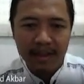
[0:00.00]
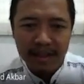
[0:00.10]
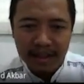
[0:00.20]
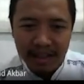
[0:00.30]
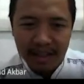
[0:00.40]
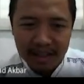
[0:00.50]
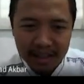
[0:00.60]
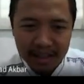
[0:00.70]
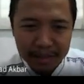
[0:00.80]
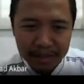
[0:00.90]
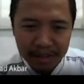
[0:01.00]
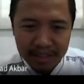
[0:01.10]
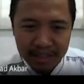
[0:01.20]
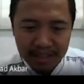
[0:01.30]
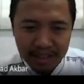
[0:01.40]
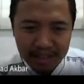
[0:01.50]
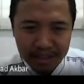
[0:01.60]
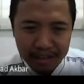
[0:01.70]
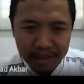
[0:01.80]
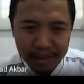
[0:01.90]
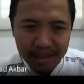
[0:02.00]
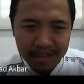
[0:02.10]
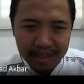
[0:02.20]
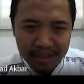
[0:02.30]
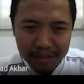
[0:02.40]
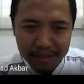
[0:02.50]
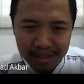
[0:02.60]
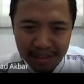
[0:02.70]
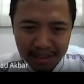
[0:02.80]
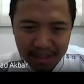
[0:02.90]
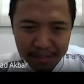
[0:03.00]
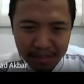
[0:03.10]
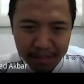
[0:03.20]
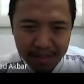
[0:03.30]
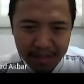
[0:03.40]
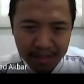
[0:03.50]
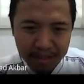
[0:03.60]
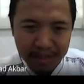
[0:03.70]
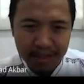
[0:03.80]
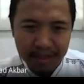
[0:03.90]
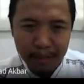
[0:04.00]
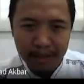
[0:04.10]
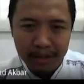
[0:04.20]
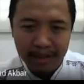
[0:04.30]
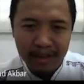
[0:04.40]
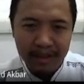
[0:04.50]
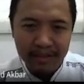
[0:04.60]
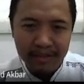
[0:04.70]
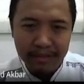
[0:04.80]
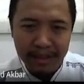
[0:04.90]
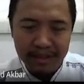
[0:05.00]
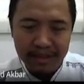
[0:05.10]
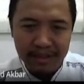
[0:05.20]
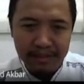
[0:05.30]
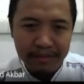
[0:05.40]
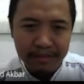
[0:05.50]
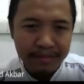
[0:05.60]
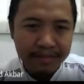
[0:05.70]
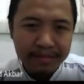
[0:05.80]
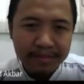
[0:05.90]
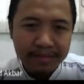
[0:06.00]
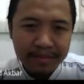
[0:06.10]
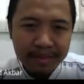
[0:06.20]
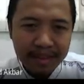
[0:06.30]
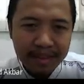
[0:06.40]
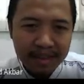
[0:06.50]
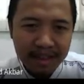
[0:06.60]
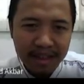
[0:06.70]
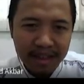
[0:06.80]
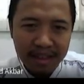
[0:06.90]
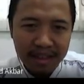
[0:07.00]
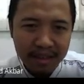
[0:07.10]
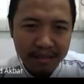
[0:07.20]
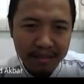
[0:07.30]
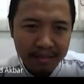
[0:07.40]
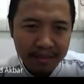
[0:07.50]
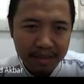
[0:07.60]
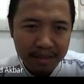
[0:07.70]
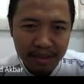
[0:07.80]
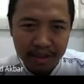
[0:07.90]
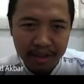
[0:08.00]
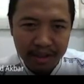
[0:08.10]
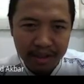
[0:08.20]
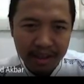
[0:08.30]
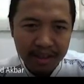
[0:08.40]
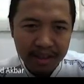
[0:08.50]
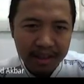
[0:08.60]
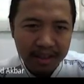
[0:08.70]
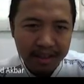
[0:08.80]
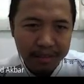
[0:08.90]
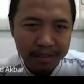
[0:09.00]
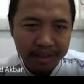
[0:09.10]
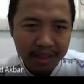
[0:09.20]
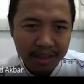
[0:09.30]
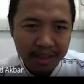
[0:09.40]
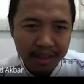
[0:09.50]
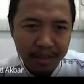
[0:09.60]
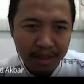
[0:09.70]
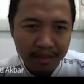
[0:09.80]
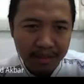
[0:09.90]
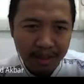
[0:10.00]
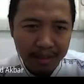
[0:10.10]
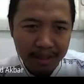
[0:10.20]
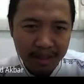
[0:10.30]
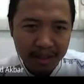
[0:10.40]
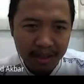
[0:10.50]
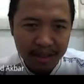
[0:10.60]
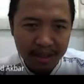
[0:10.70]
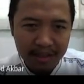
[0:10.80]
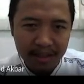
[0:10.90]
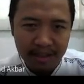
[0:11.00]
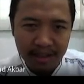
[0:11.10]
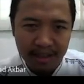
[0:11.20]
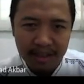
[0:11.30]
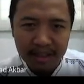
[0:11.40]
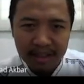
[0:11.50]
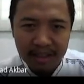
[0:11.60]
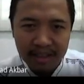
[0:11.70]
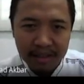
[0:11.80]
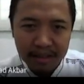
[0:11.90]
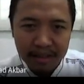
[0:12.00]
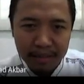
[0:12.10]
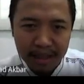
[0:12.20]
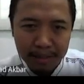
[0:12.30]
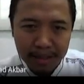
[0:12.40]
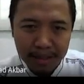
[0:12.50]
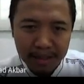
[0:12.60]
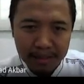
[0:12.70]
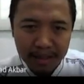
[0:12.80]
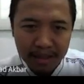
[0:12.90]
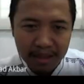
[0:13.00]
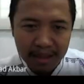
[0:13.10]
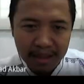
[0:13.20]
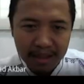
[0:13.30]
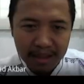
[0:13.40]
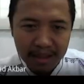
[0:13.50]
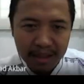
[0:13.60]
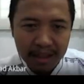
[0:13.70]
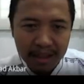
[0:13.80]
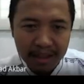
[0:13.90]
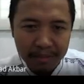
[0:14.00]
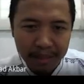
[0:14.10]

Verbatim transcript: Oke, jadi bentuk dasar ada dua. Jadi bisa sum of min term atau product of max term. Nah, ini contohnya kalau inputnya dua variabel X dan Y, maka min termnya ada 4.